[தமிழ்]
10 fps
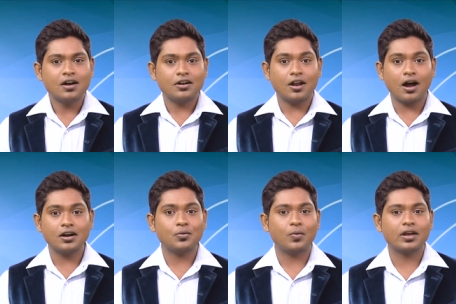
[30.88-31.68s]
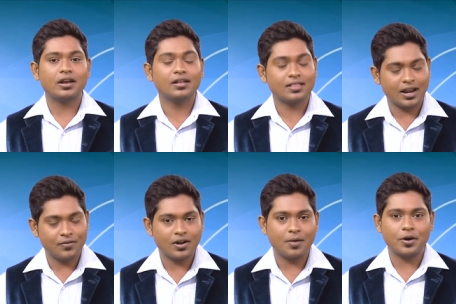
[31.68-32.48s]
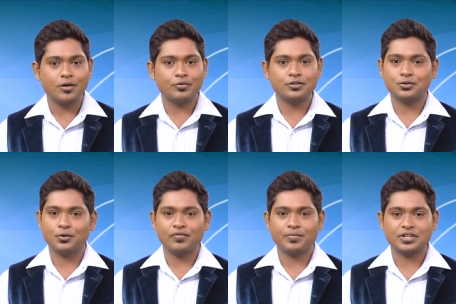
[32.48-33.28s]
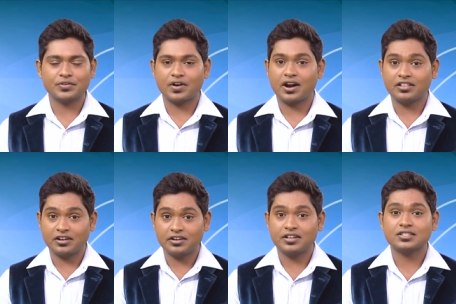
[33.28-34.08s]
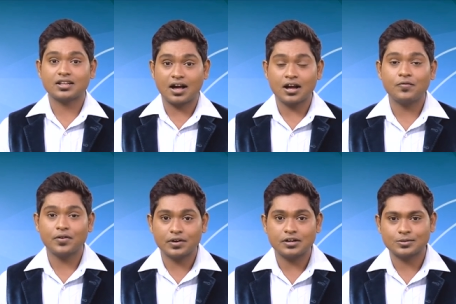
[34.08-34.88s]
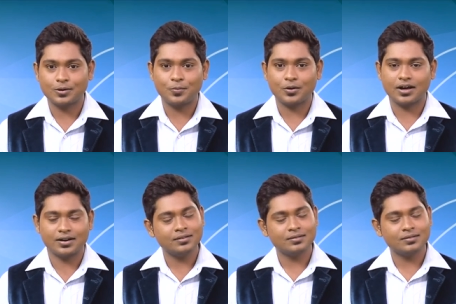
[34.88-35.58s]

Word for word: நான்கு வங்கியில் தலைவராக பணிபுரிஞ்சு ஓய்வு பெற்றவரான திரு டி எஸ் ராகவன் அவர்கள் சொல்ல போகிறாரு